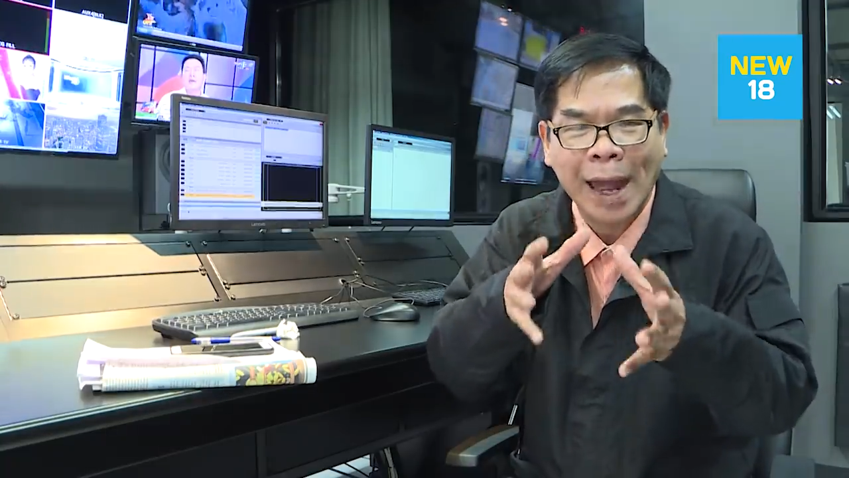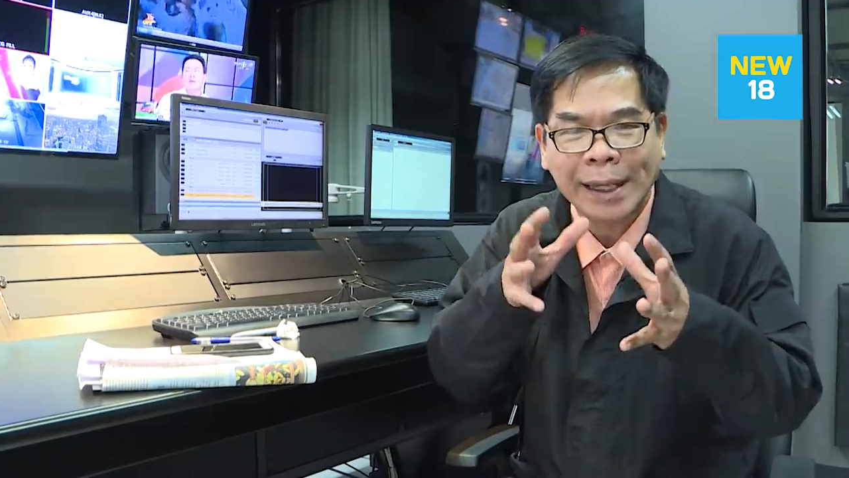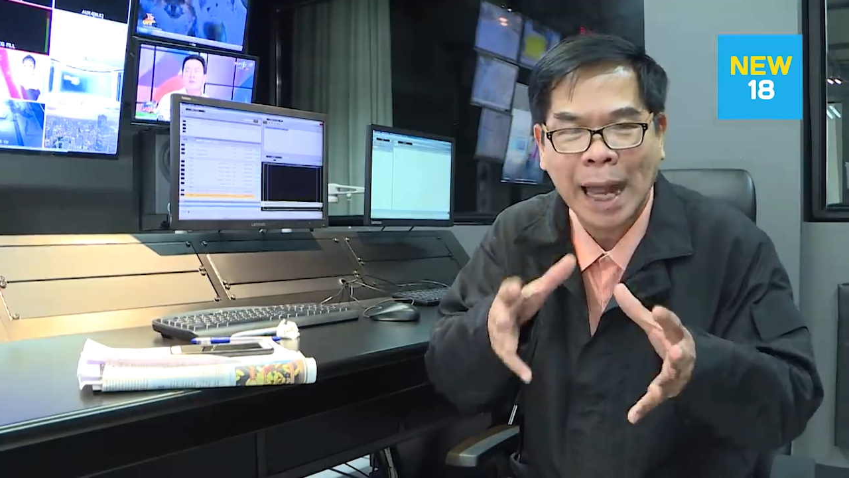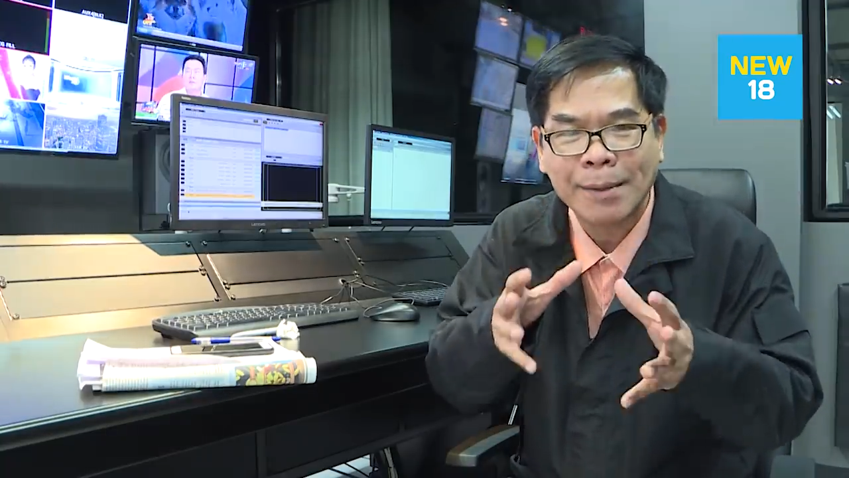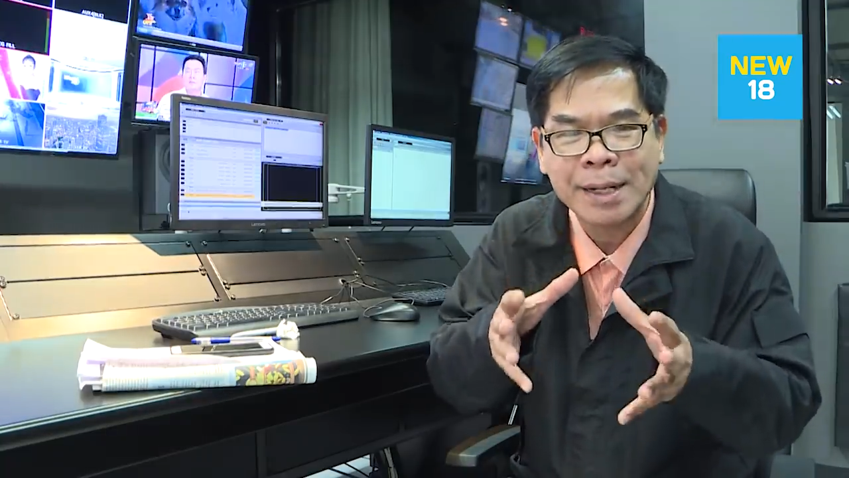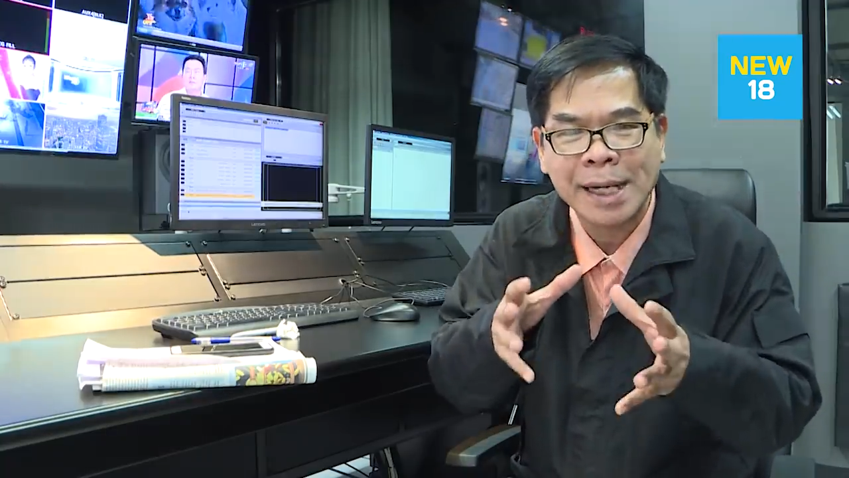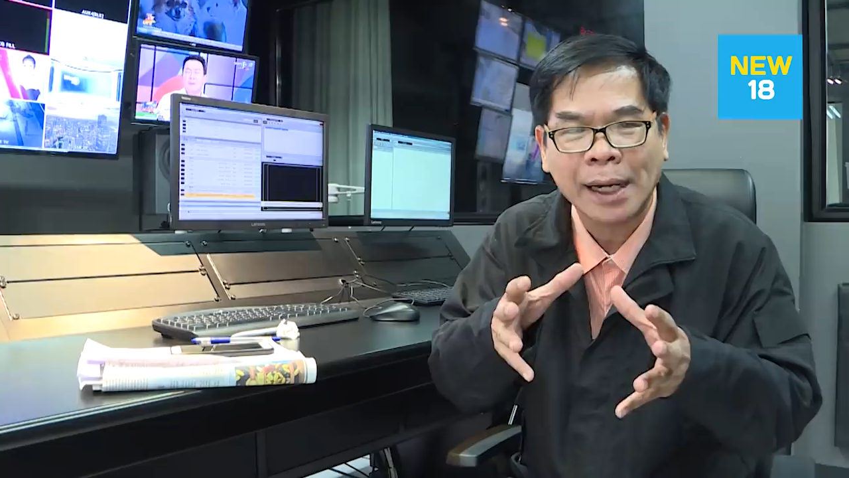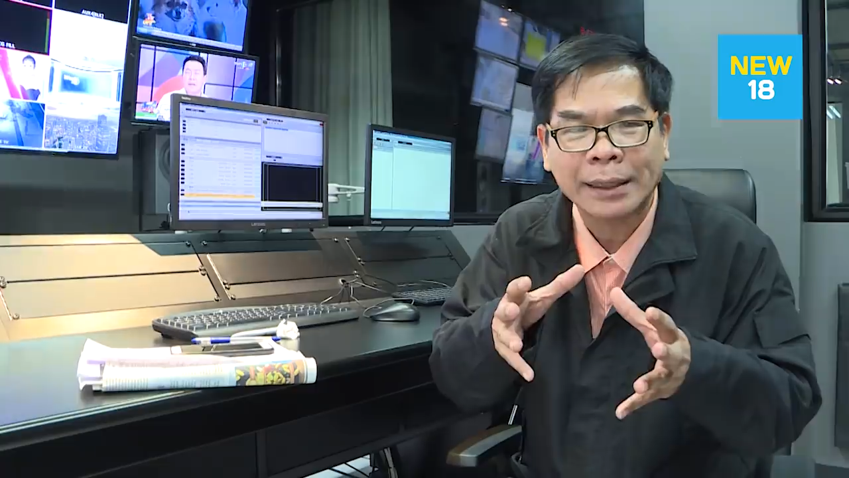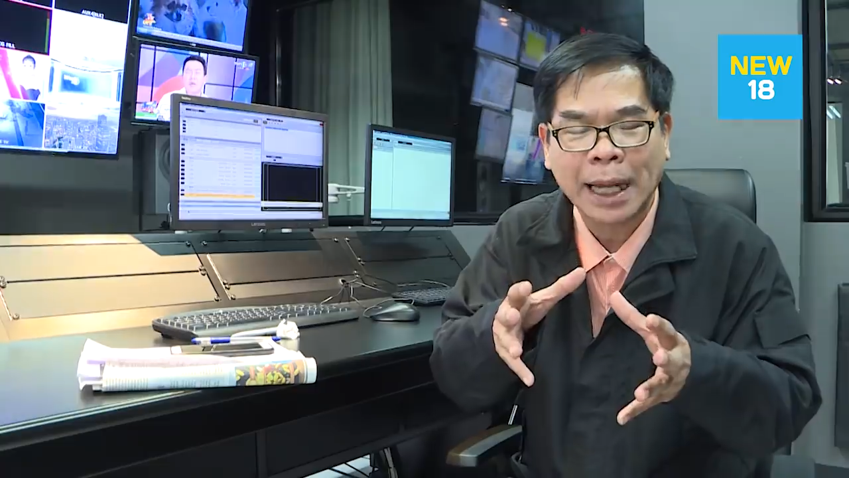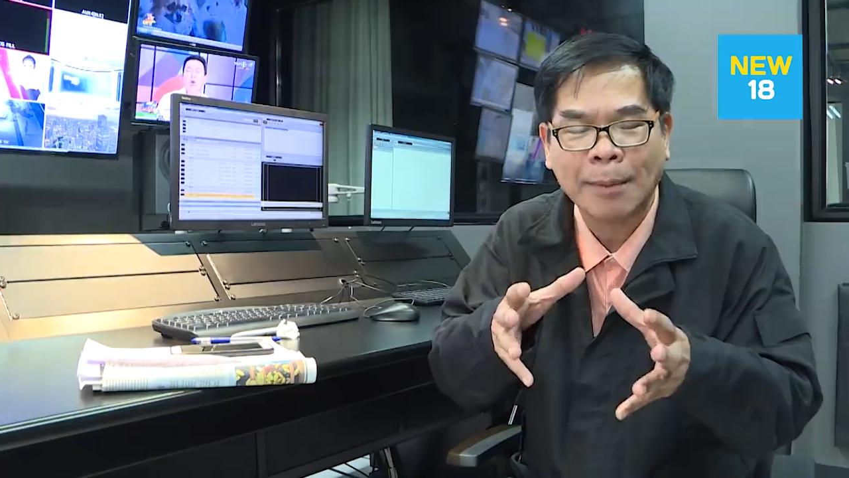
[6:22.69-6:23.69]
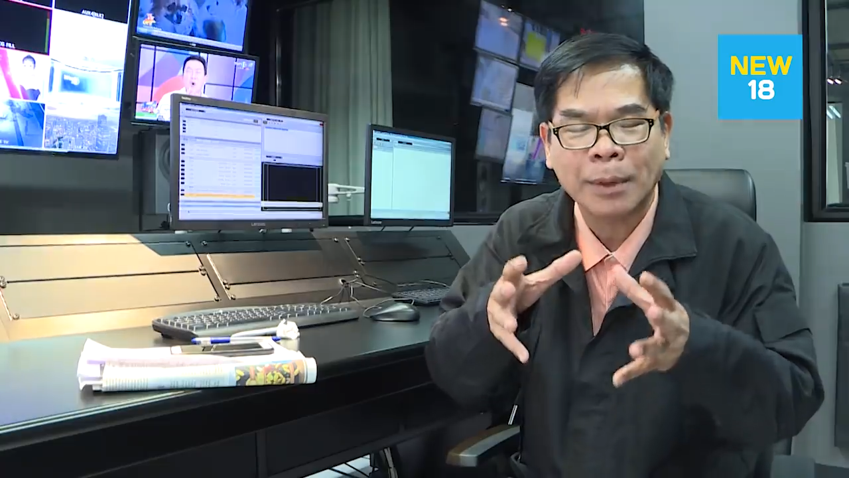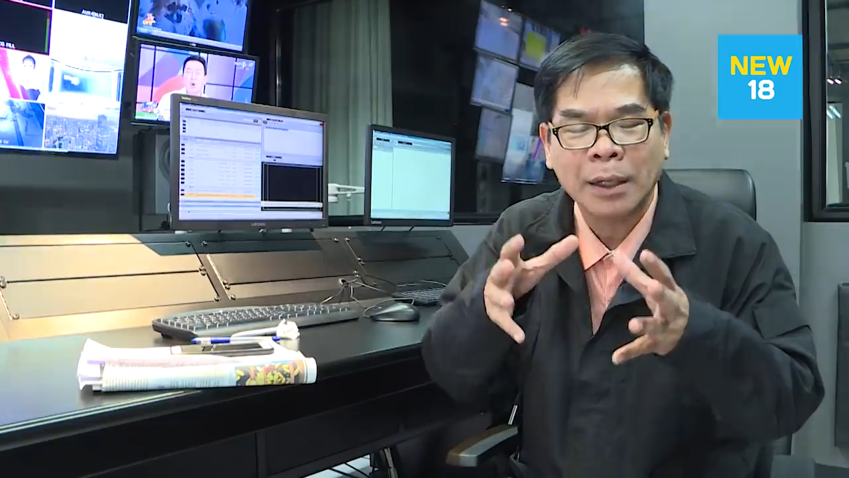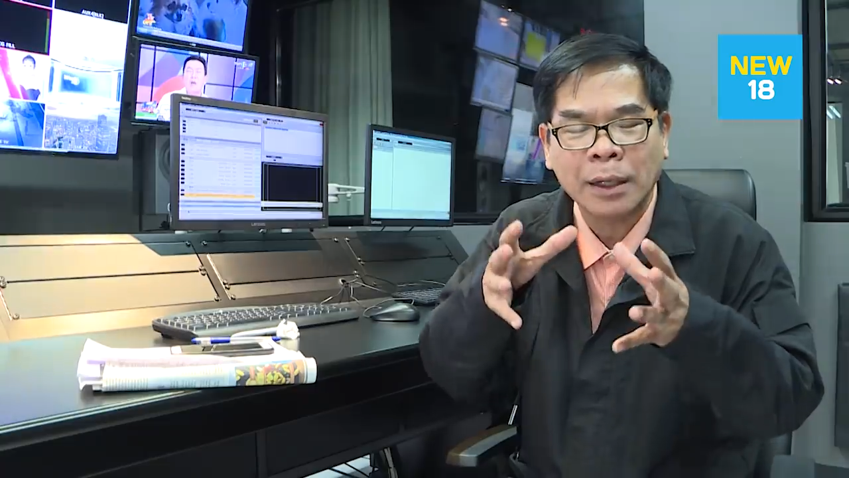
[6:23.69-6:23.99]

ฝ่ายการเมืองนะครับ